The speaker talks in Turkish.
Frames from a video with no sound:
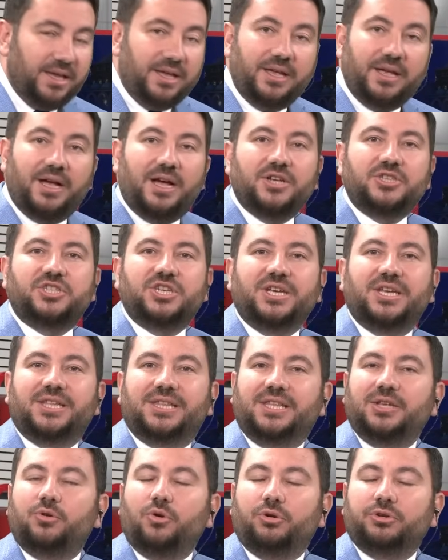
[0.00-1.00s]
E, hacca
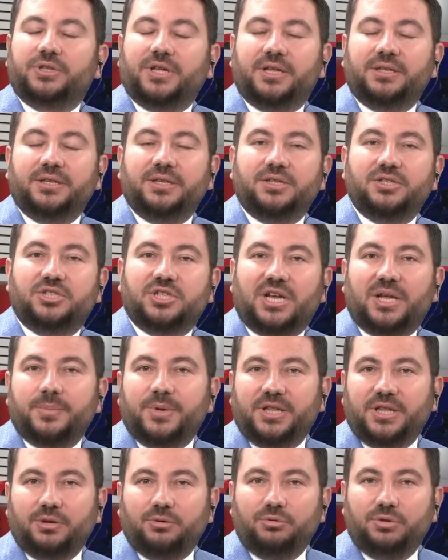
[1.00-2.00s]
gittik. Oradan
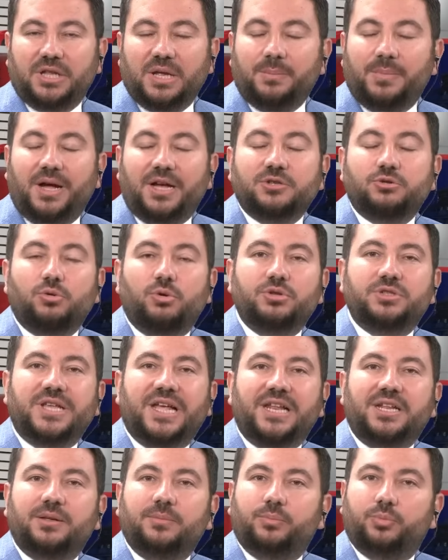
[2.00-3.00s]
Camiada Gündem Hac
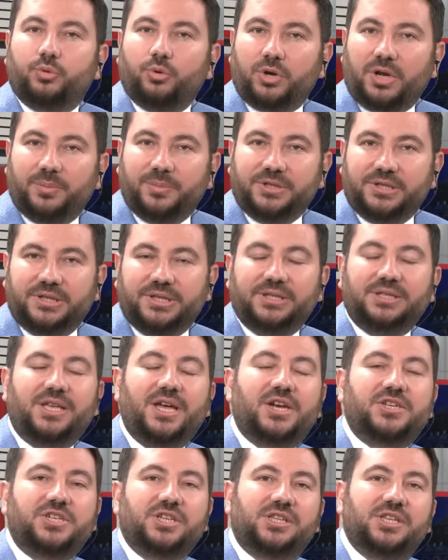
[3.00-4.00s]
özel programını
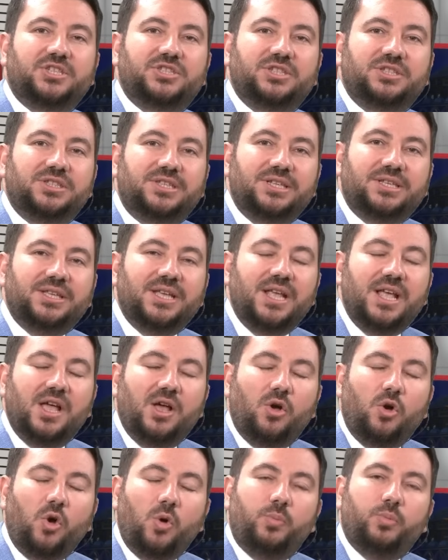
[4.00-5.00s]
gerçekleştirdik.
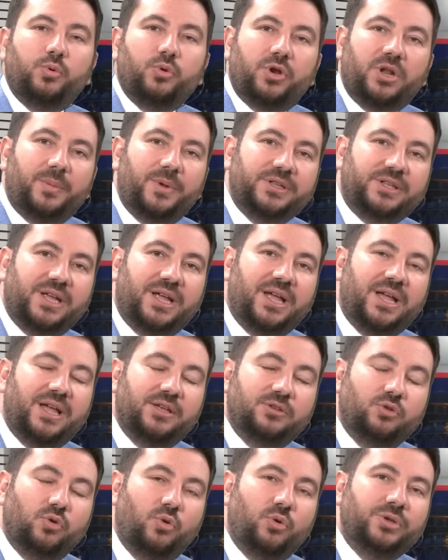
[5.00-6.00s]
O programa da
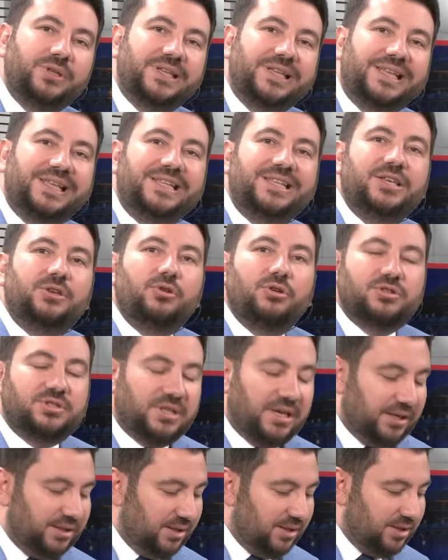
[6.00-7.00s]
yoğun ilgi
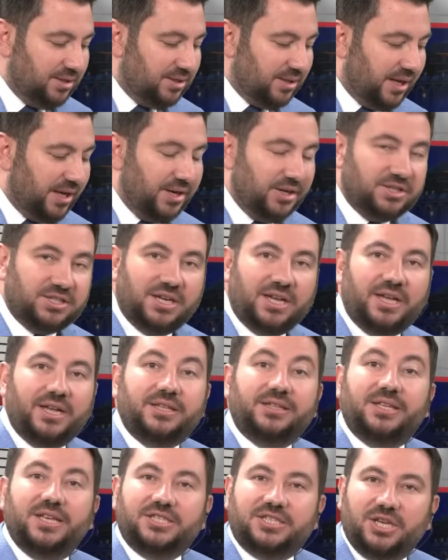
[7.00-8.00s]
gösterdiniz. Ayrıca
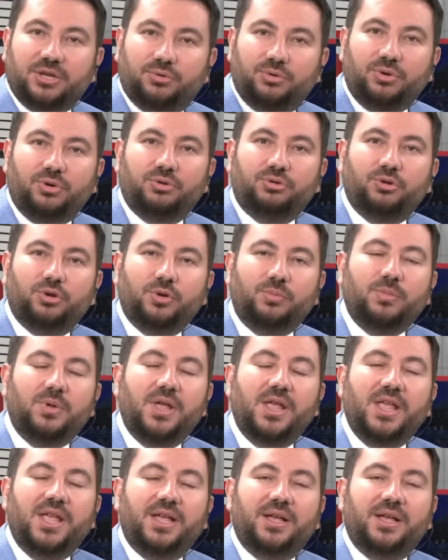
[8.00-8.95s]
teşekkür ediyorum.